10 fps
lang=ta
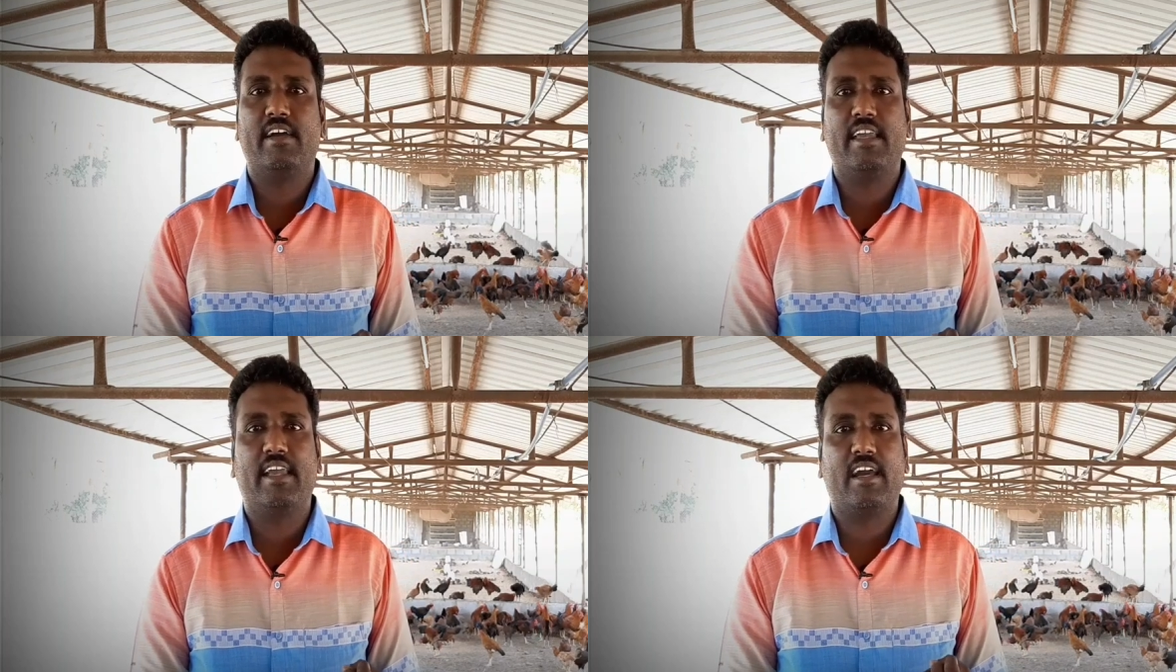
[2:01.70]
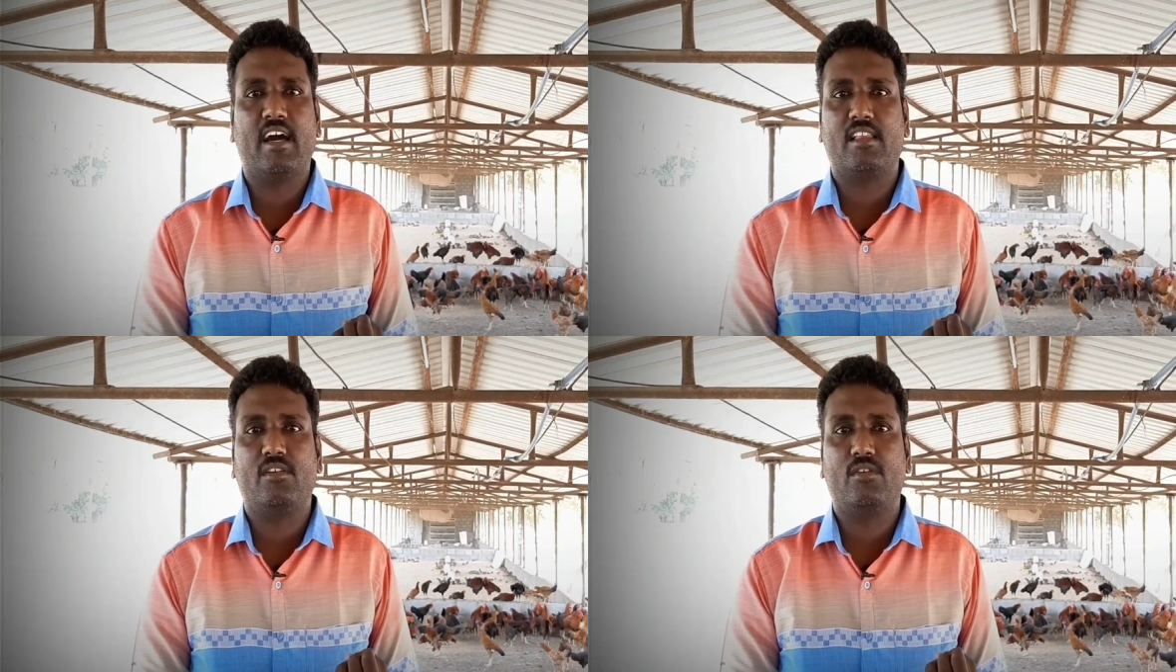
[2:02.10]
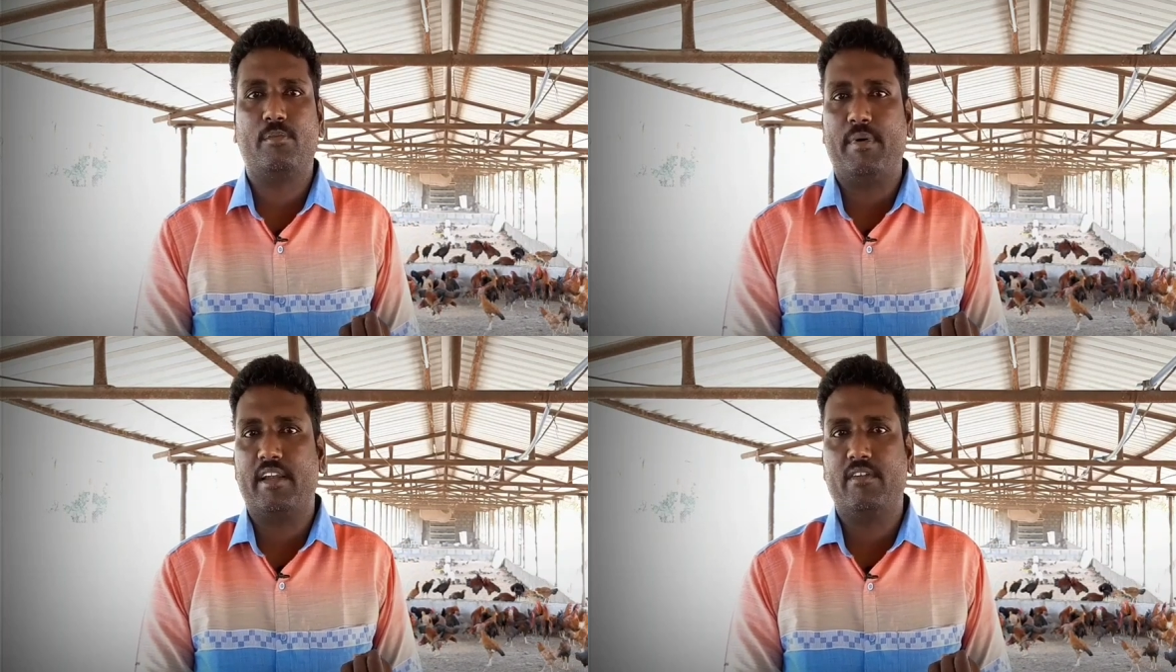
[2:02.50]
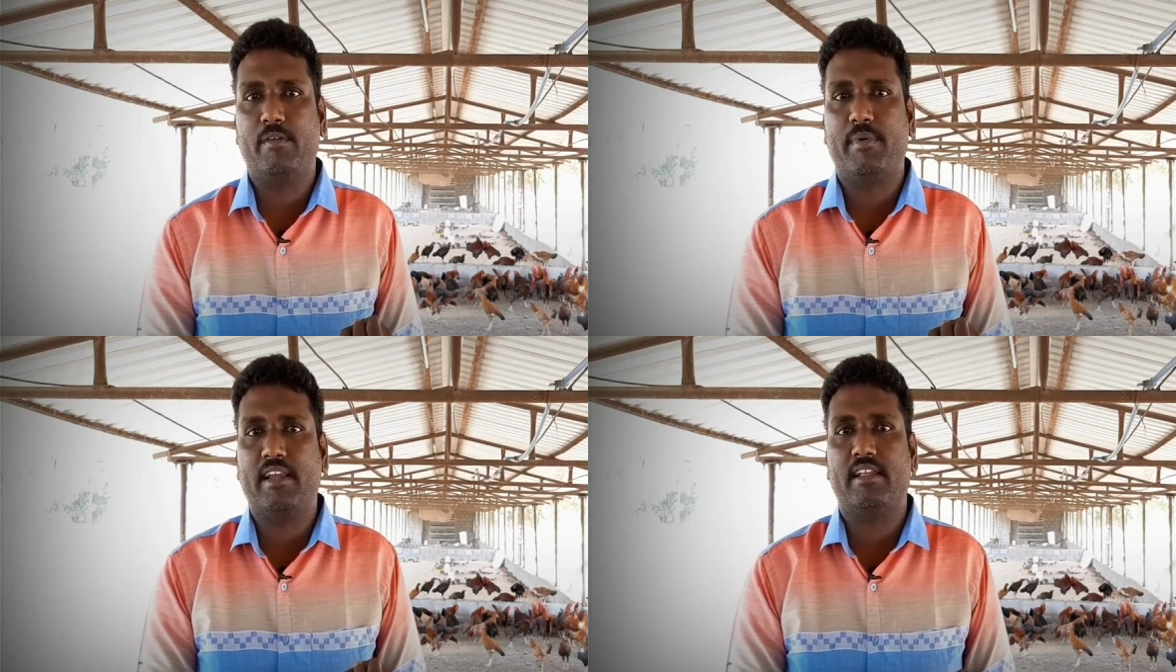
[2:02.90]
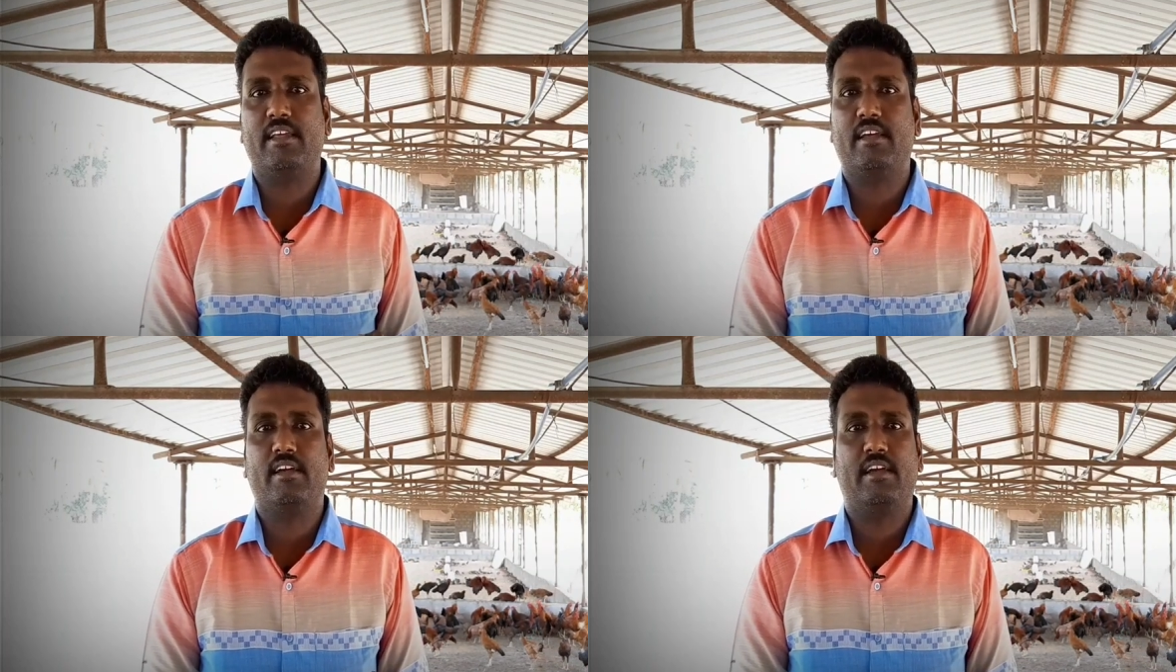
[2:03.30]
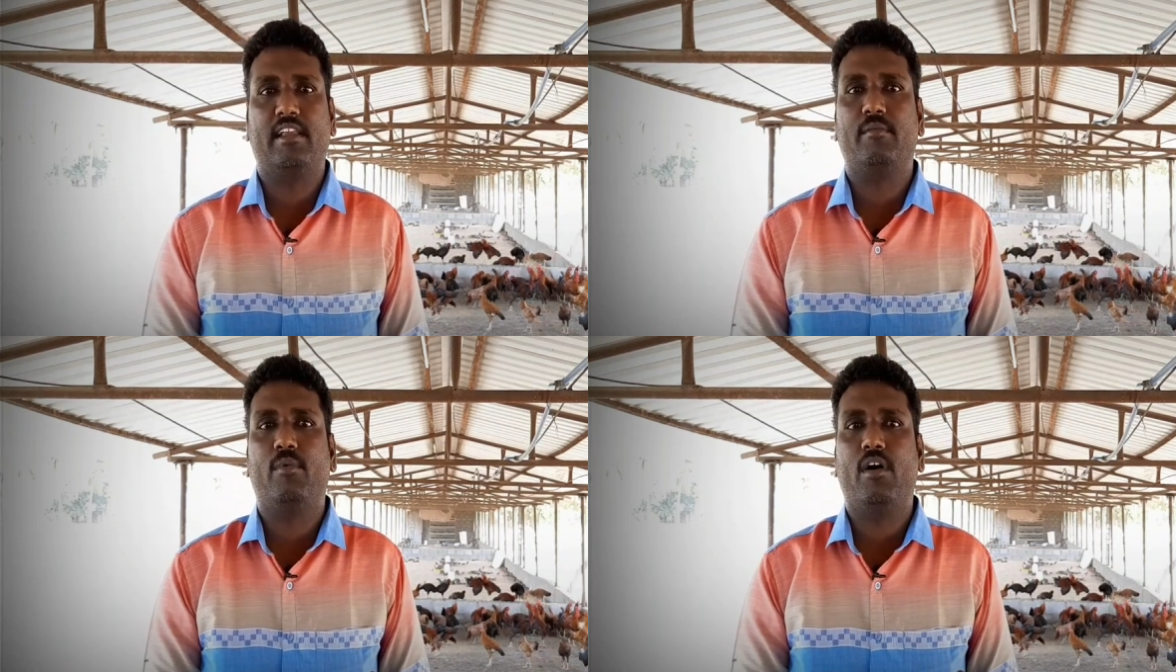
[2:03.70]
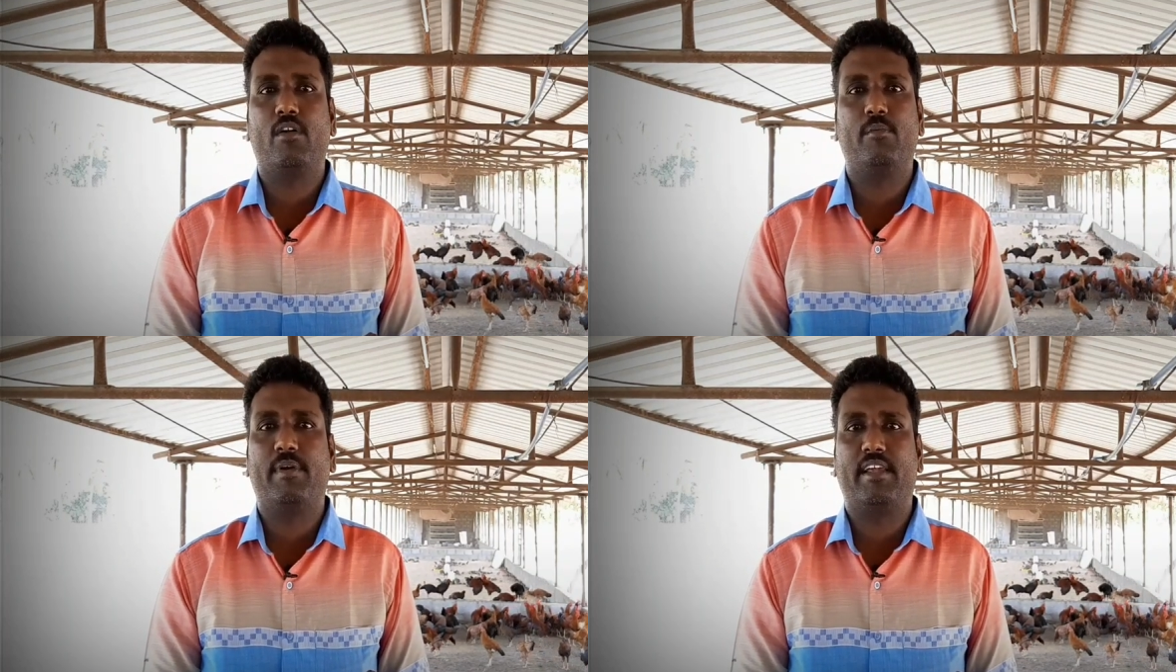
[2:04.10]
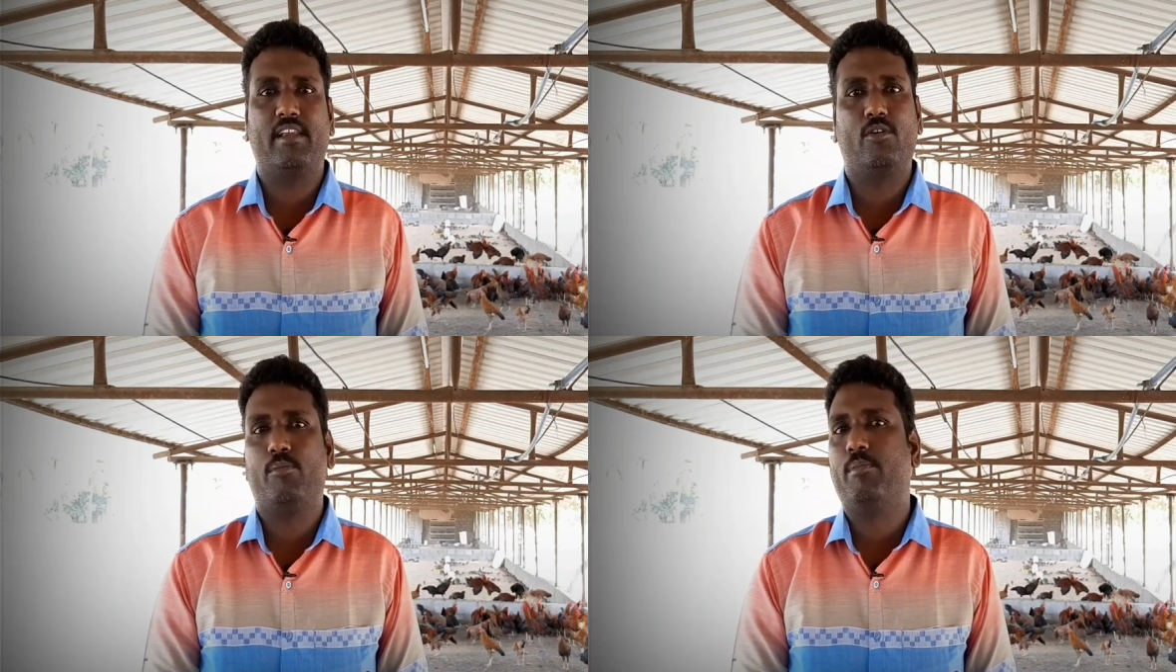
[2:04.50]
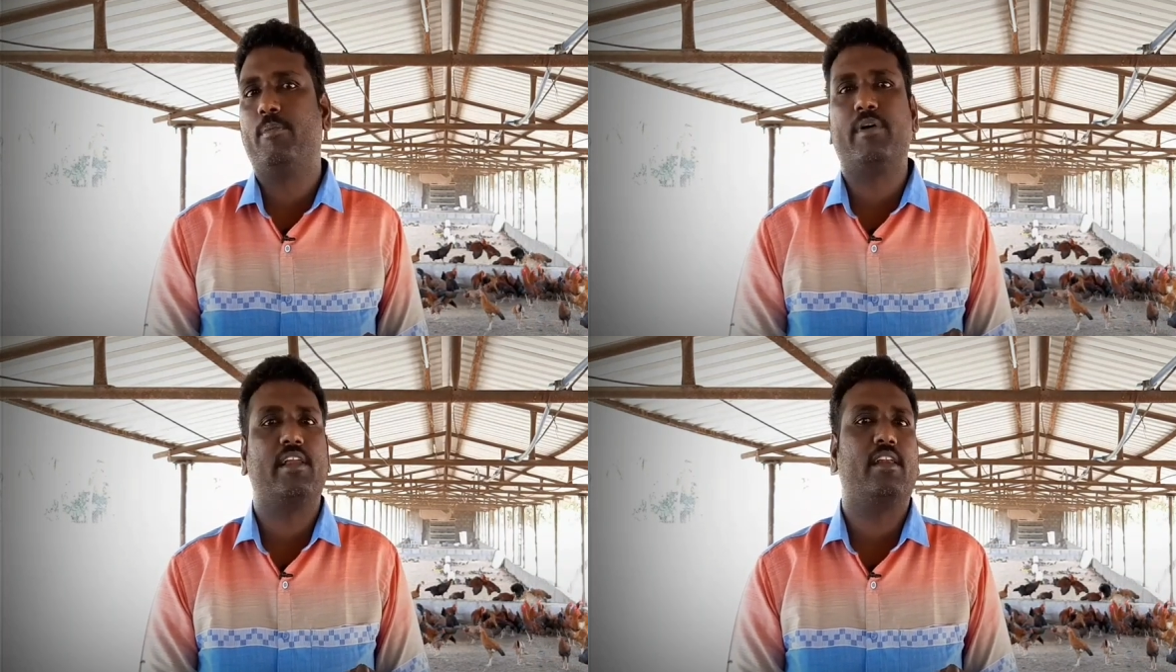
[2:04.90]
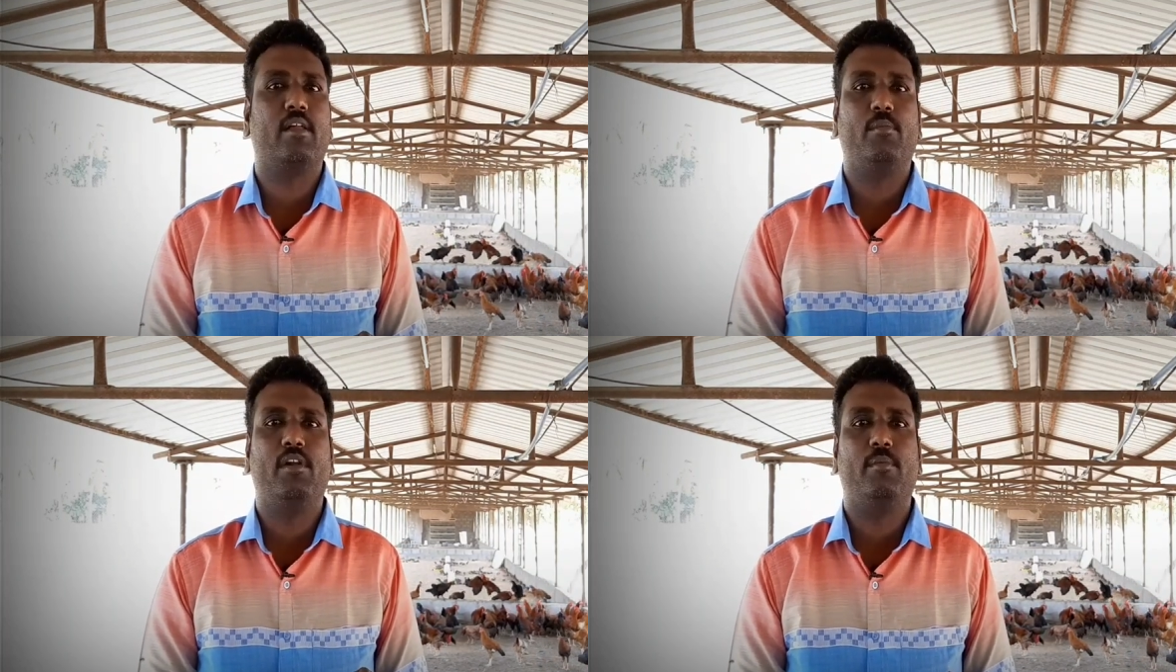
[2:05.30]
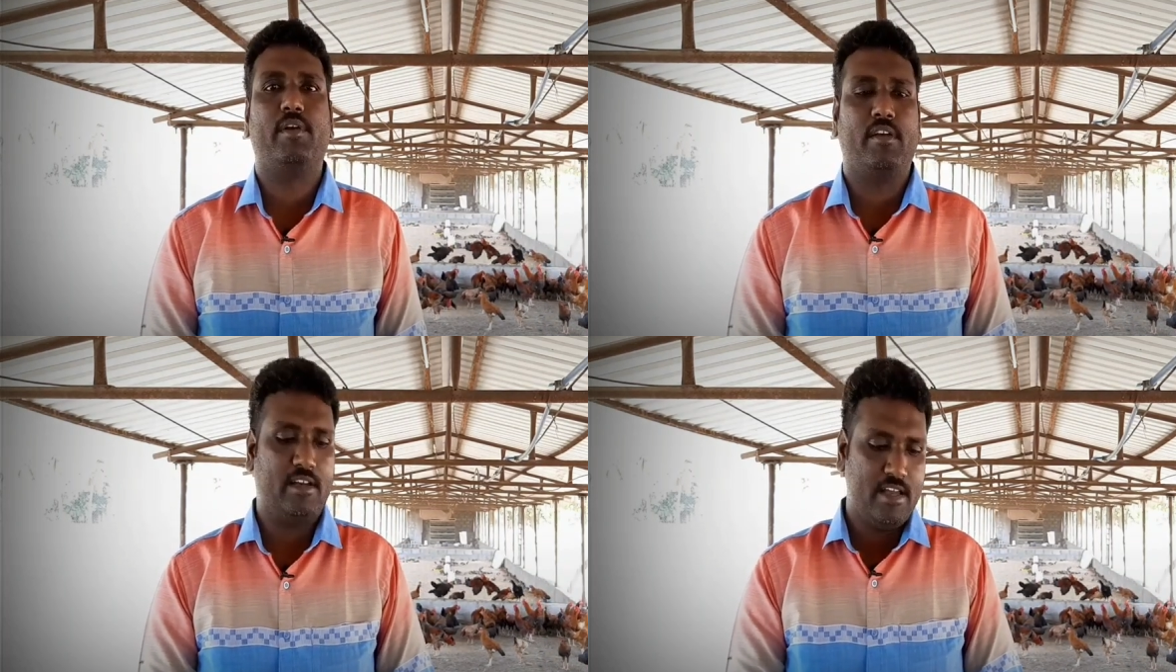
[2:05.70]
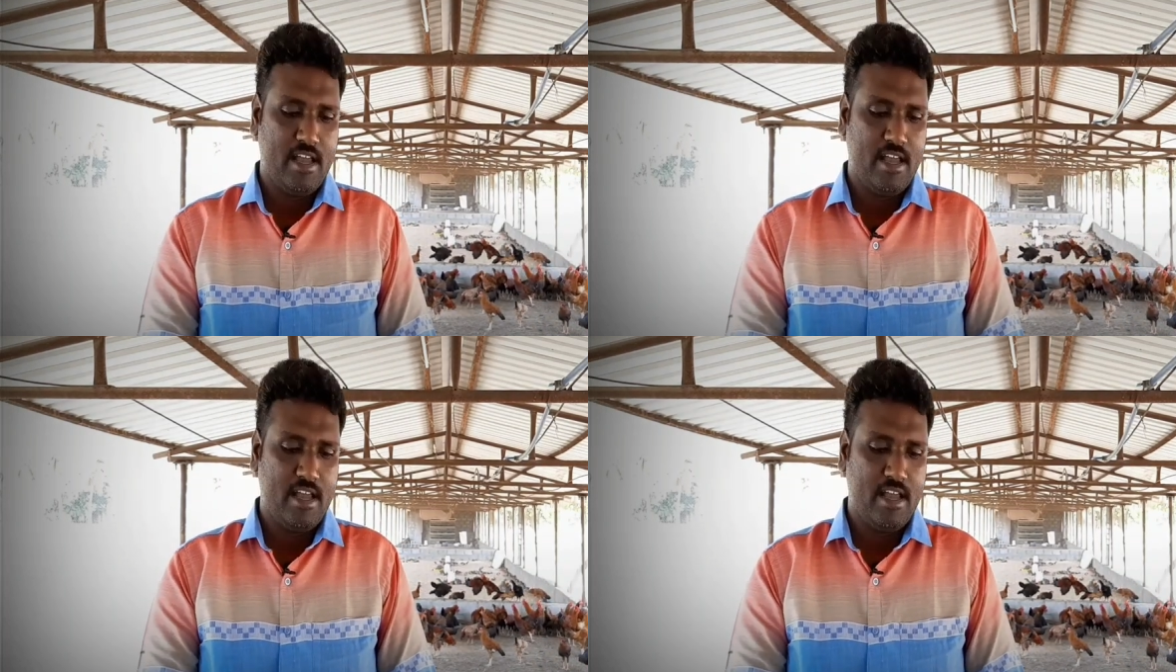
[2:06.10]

வாங்கி எக்காரந்தோண்டும் பண்ணவே பண்ணாதீங்க ஏன்னா பாரோ பண்ணிங்கன்னா ரொம்ப பெரிய ட்ரபுளில் போயிடுங்க